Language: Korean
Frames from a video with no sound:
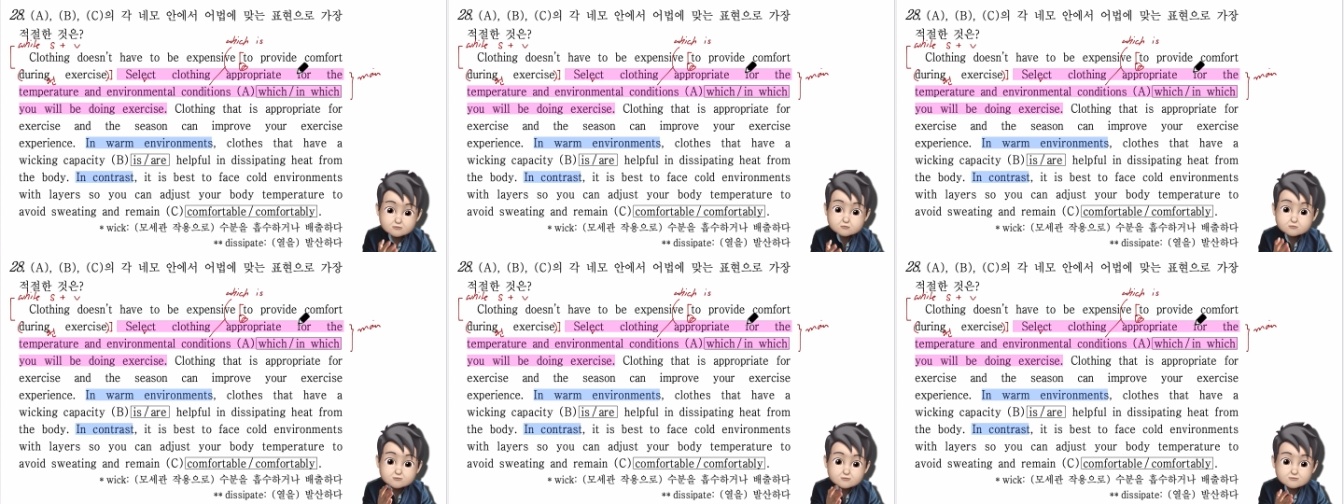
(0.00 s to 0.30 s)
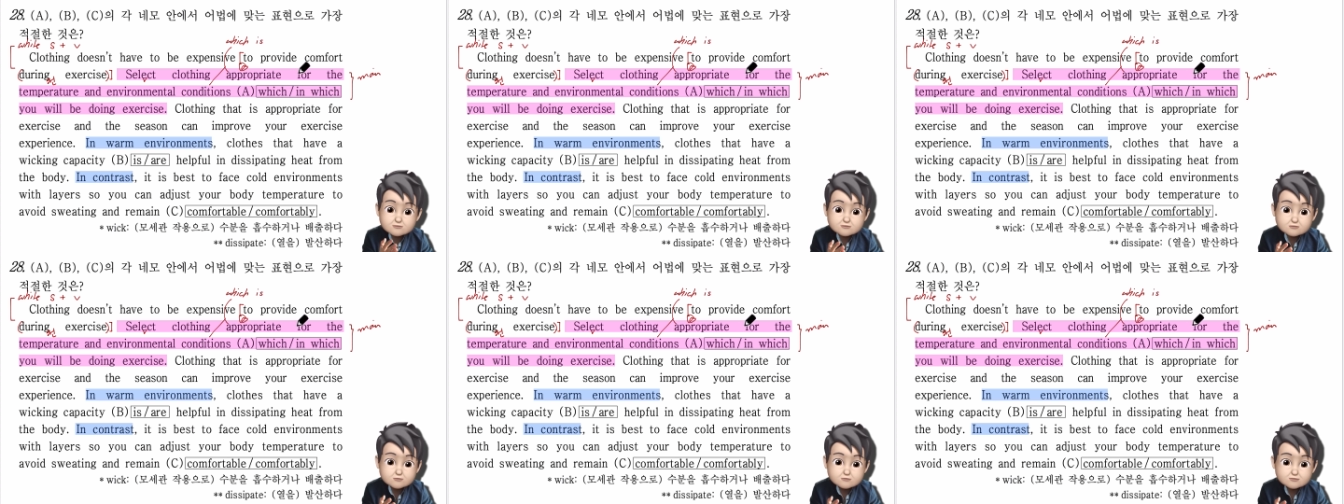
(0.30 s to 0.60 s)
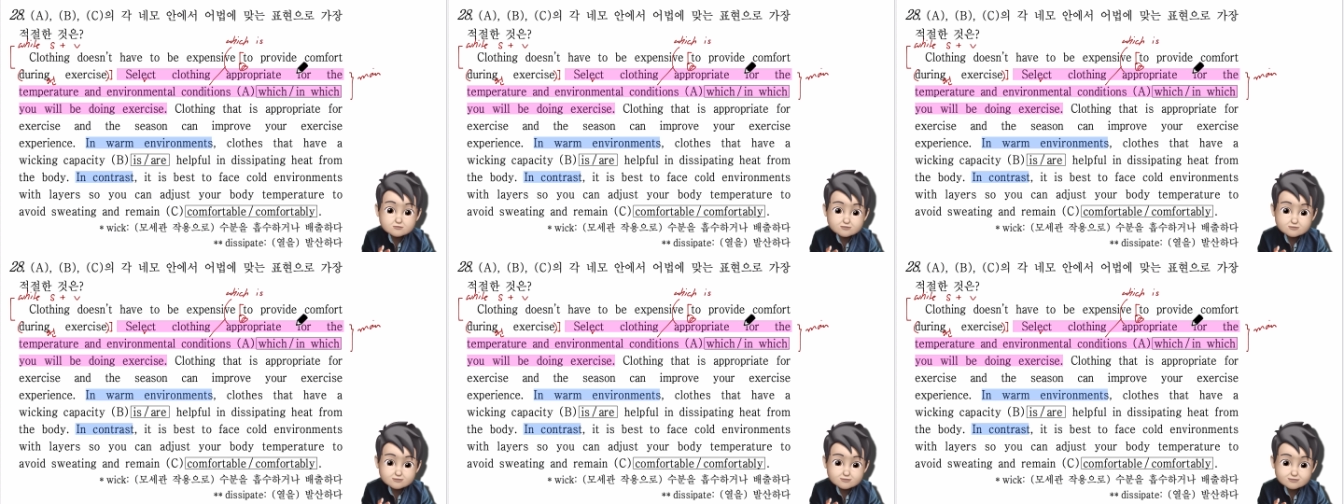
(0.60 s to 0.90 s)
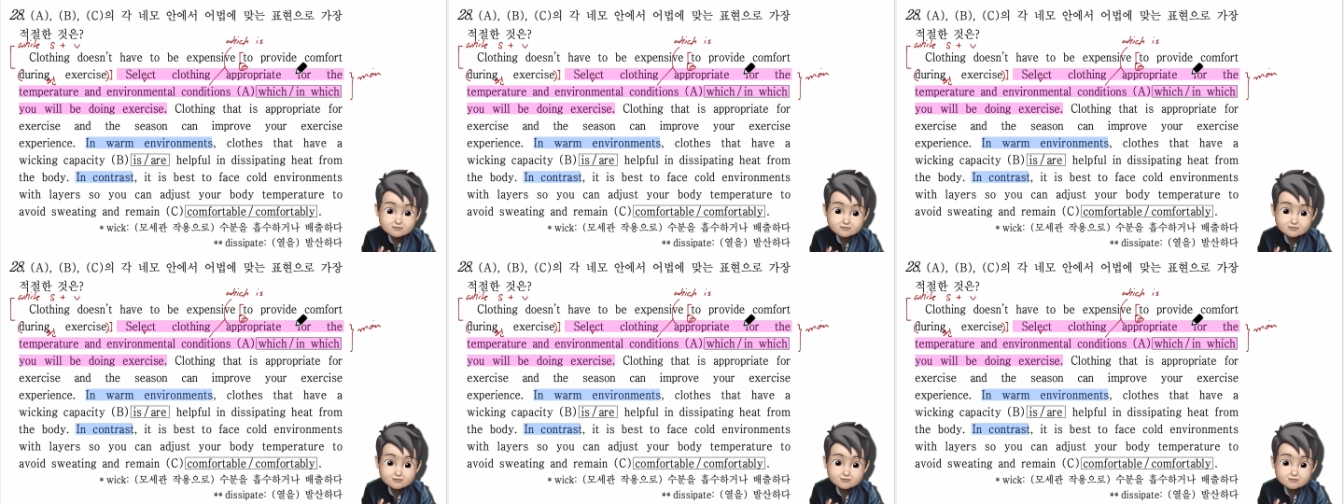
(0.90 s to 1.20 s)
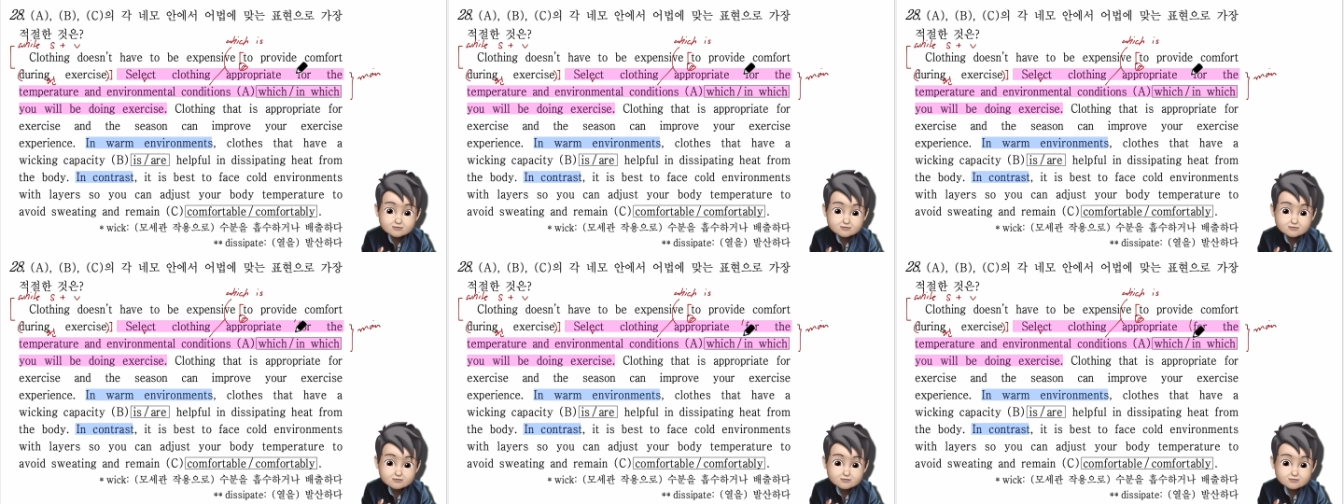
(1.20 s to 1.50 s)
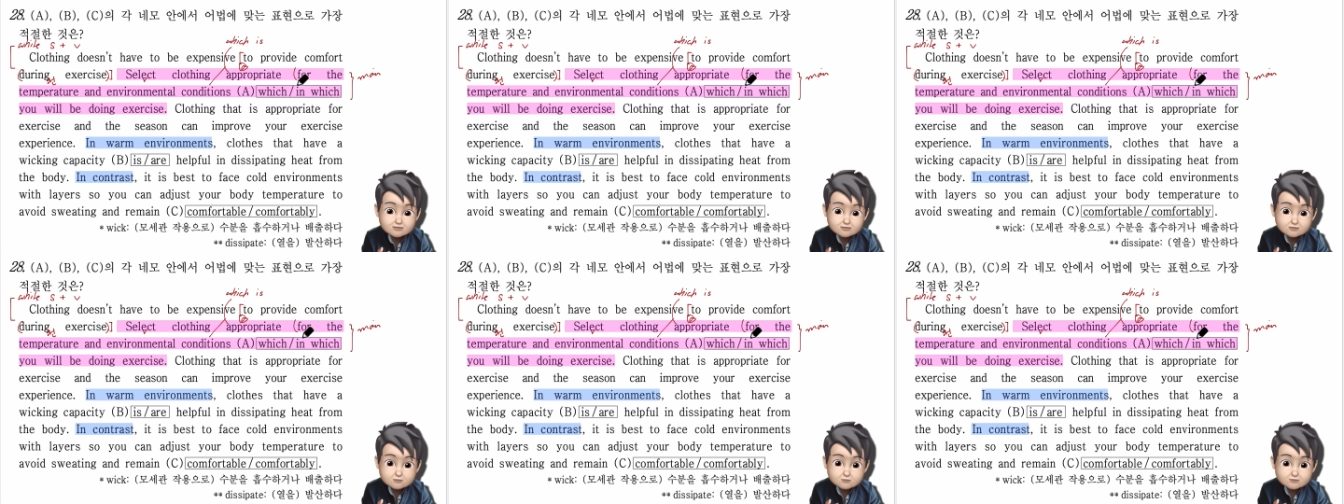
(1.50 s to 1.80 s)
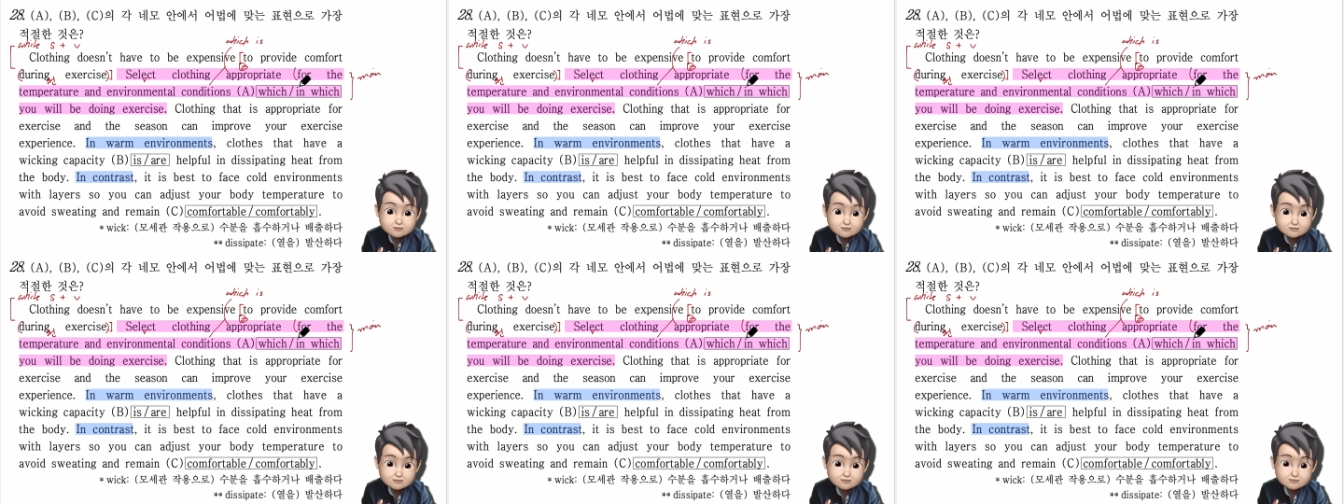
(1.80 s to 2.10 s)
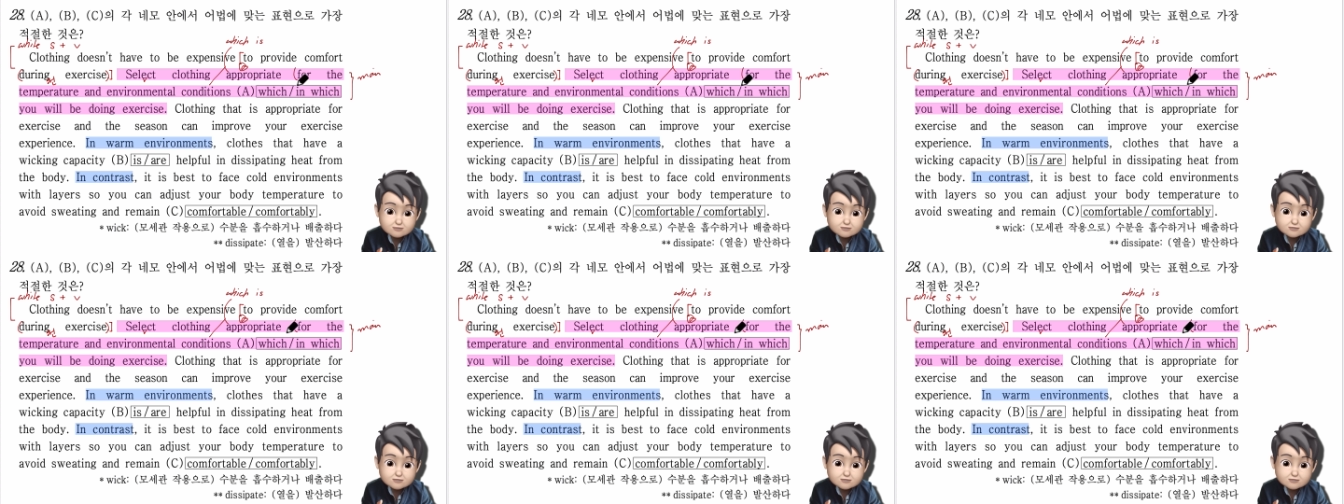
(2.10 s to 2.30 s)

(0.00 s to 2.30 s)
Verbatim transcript: 옷을 선택해라 어디에?